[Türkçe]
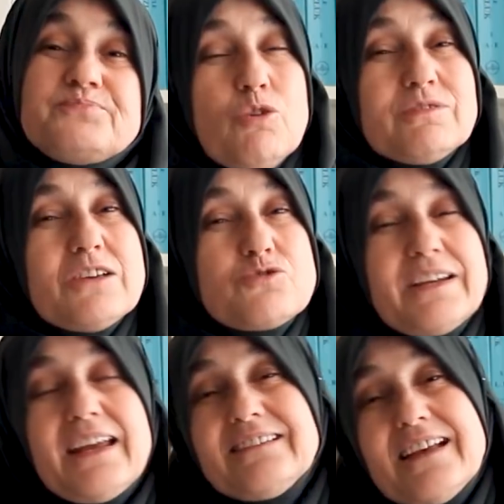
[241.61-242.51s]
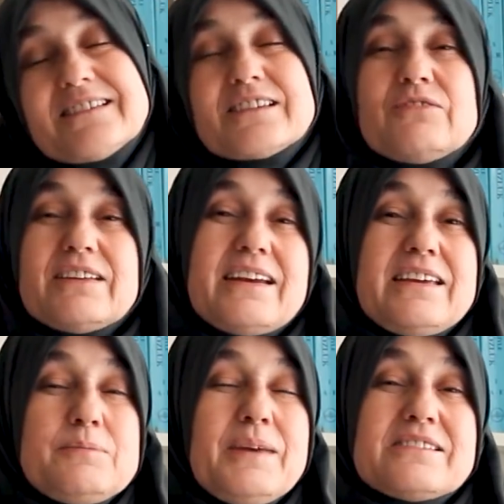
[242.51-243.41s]
Ondan sonra yeniden sınavlara
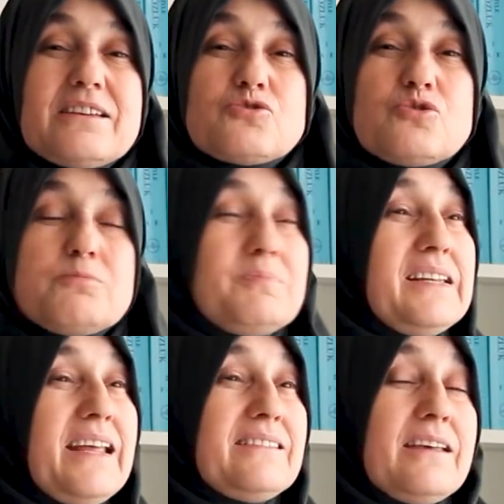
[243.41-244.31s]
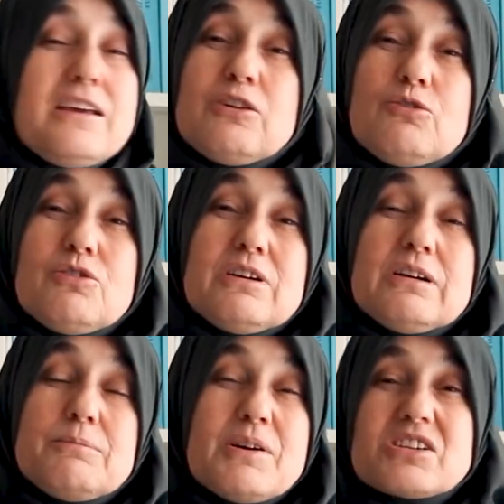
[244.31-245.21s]
girmeye çalışıyor. Millet e,
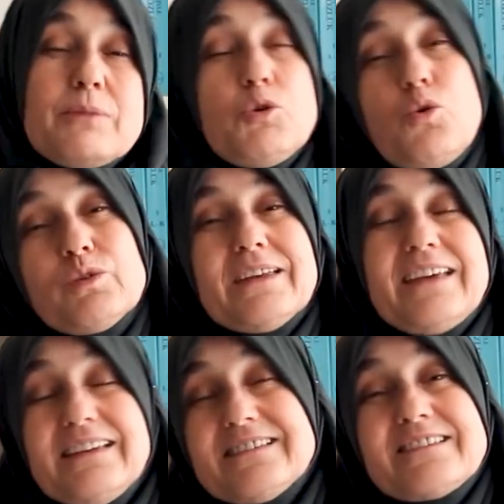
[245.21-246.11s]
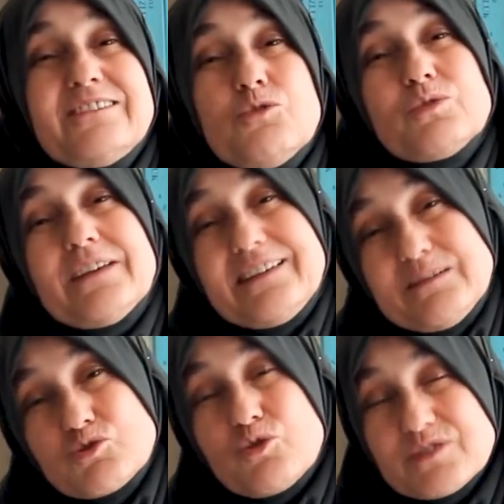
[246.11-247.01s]
başka bir okula, kendi istediği okula
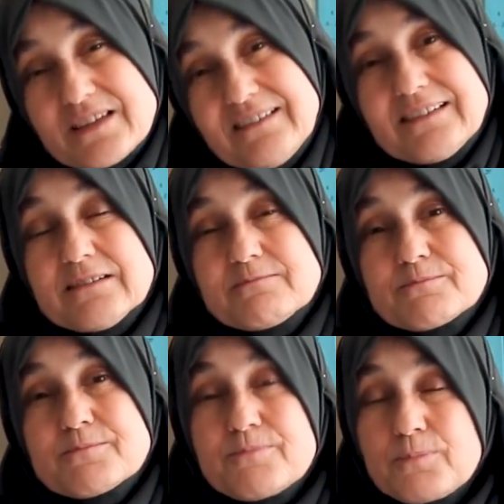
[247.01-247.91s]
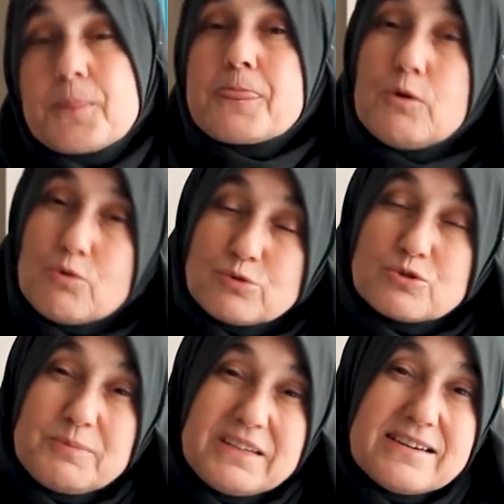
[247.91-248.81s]
girmiş olsaydı
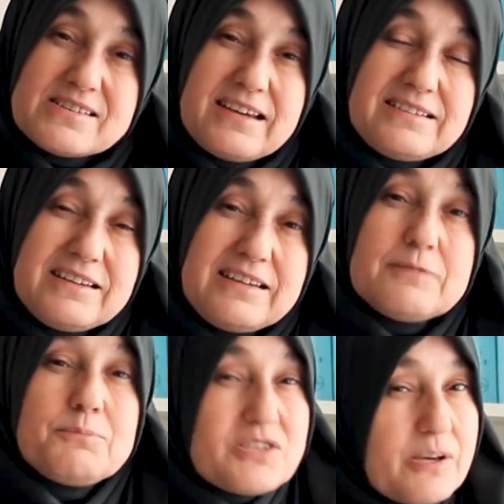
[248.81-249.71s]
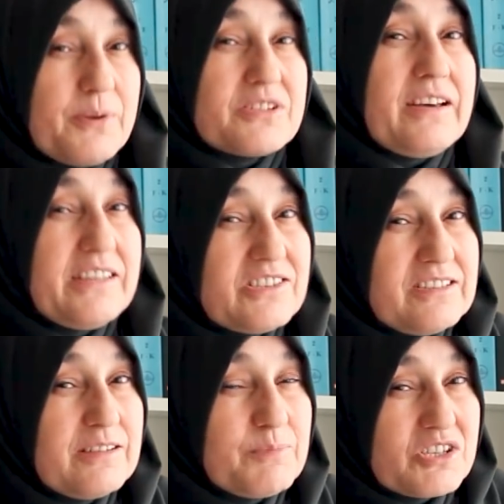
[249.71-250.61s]
Okulunu bitirecekti, paşa paşa
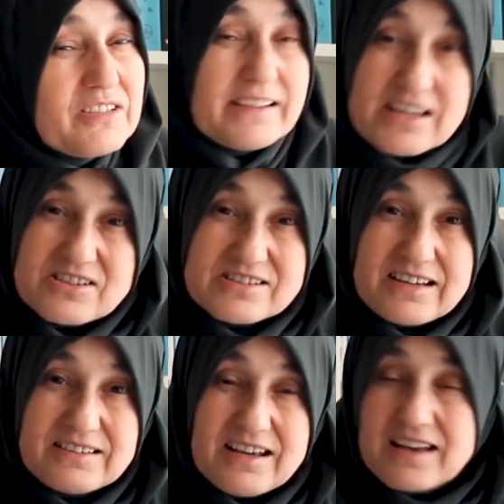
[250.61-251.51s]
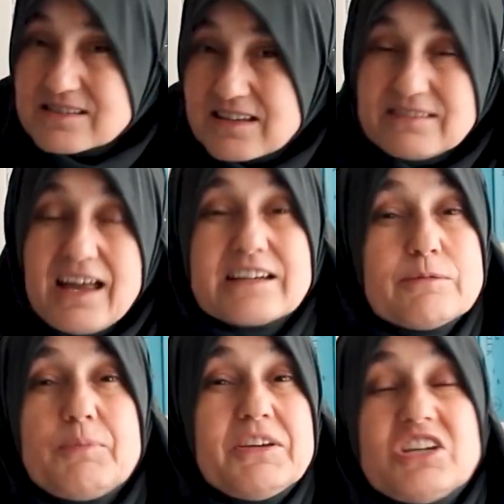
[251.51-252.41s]
işinin başına geçecekti, aslanlar
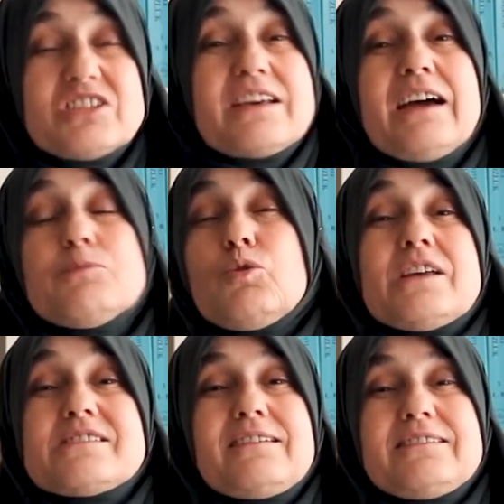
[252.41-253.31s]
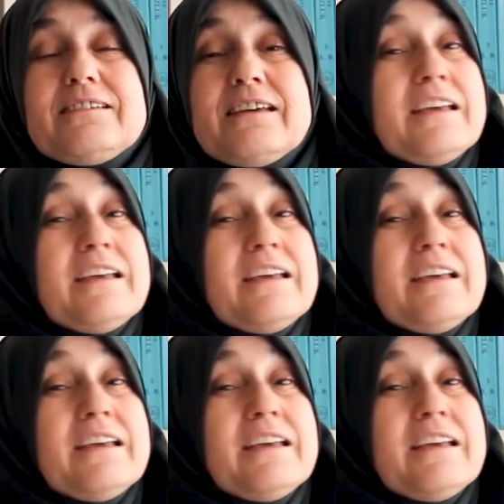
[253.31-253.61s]
gibi bir iş sahibi olacaktı.